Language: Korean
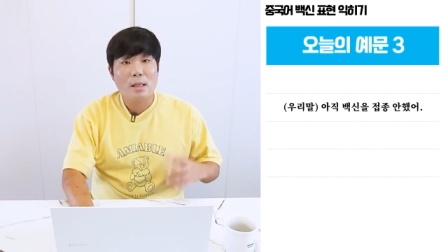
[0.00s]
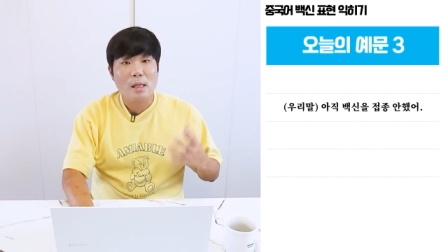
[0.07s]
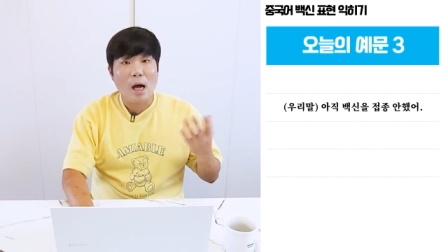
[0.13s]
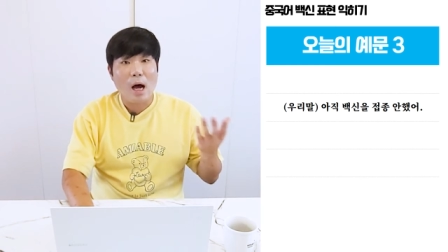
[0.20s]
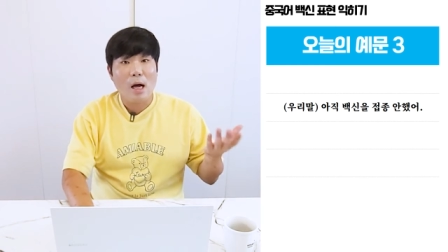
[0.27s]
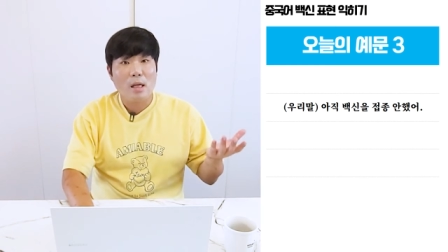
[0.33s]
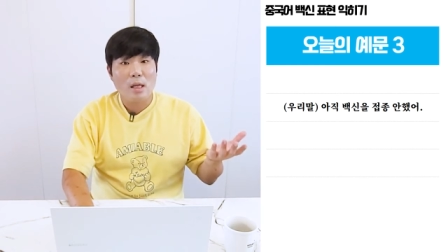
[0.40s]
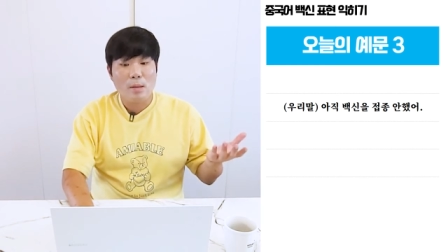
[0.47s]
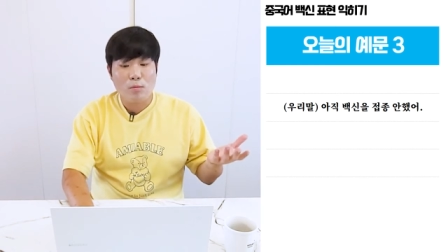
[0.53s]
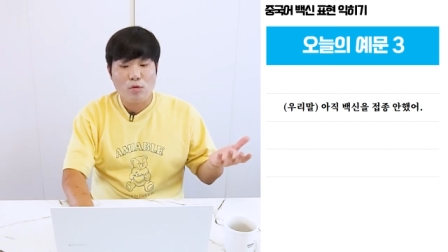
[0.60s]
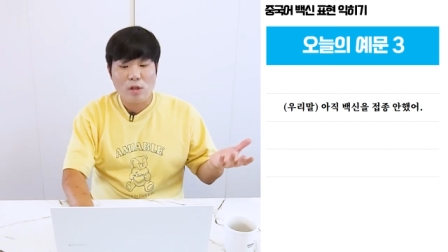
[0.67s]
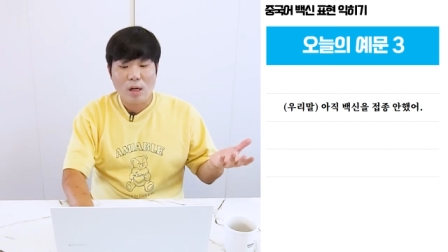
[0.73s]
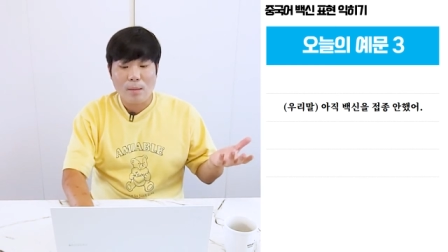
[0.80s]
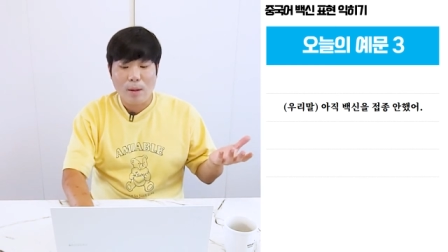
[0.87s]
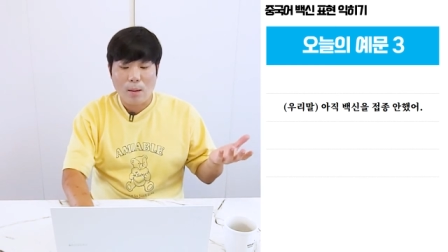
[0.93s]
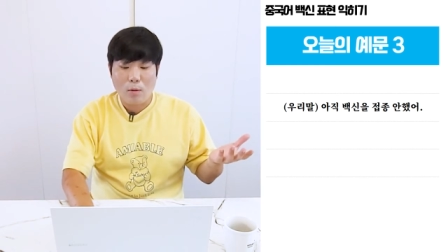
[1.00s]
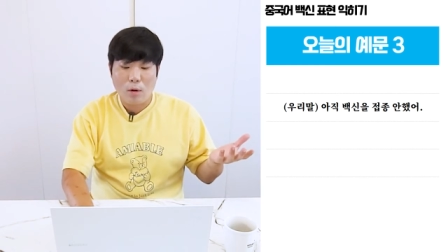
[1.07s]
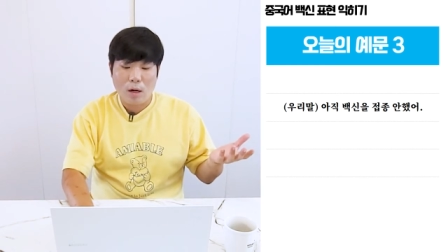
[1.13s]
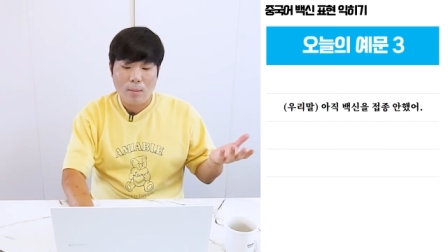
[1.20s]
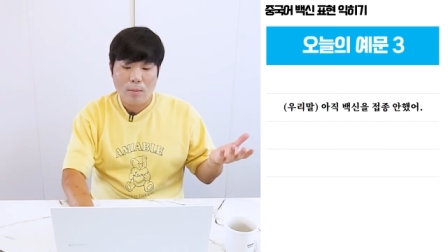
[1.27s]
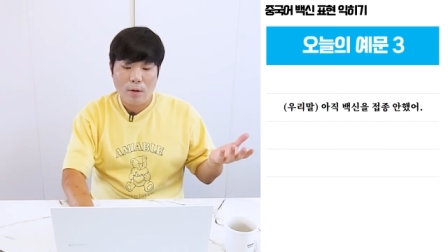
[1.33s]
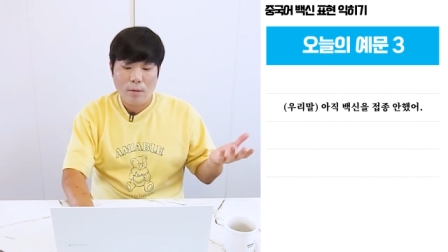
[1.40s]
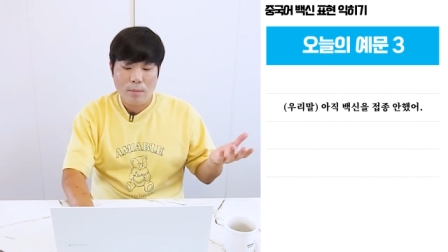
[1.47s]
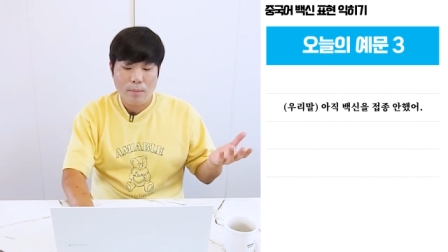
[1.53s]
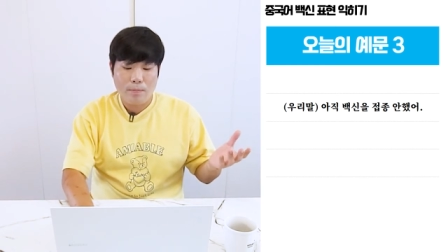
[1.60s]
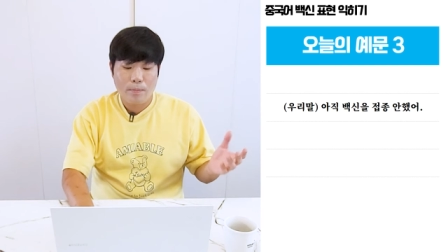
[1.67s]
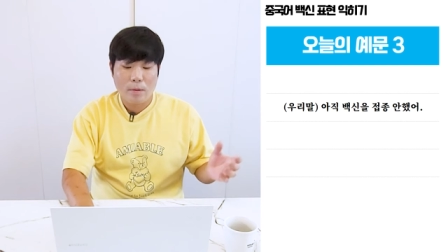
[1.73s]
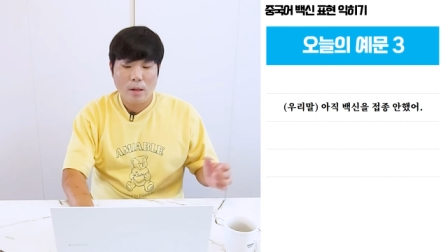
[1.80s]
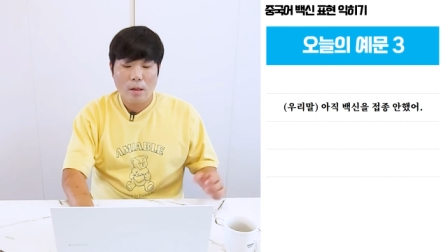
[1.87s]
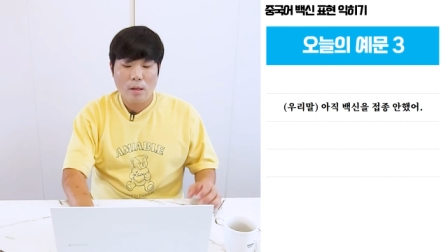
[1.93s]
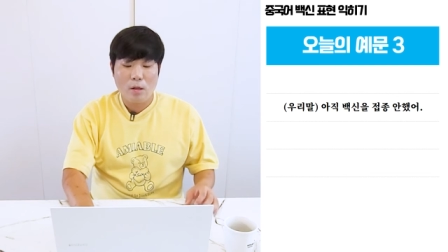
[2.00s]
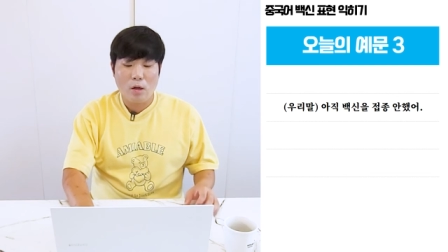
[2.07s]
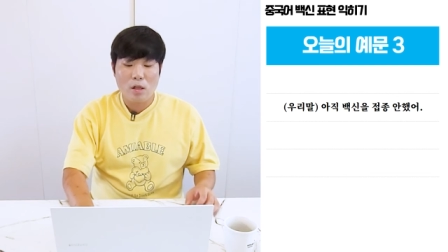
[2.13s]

자 이 문장 한번 봐볼까 한번?